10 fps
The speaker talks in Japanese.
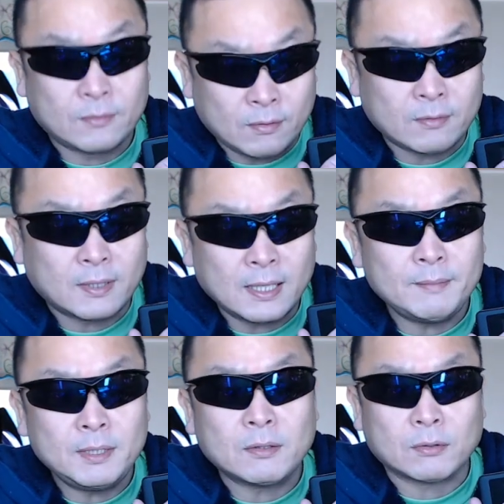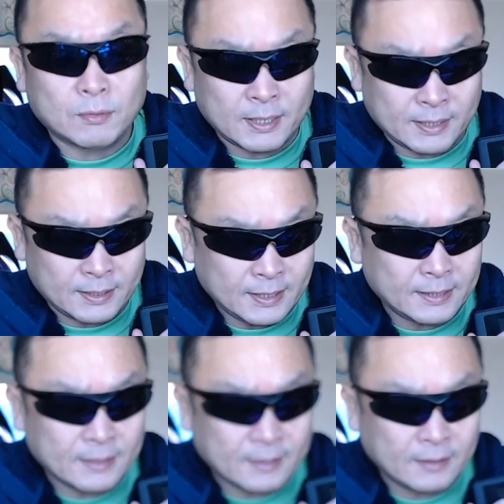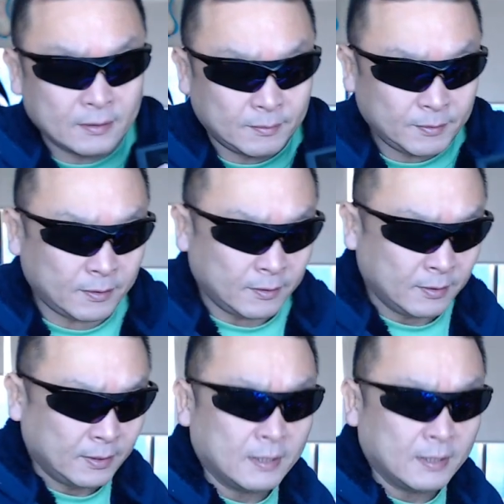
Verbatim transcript: こから見ることはできないんだけれども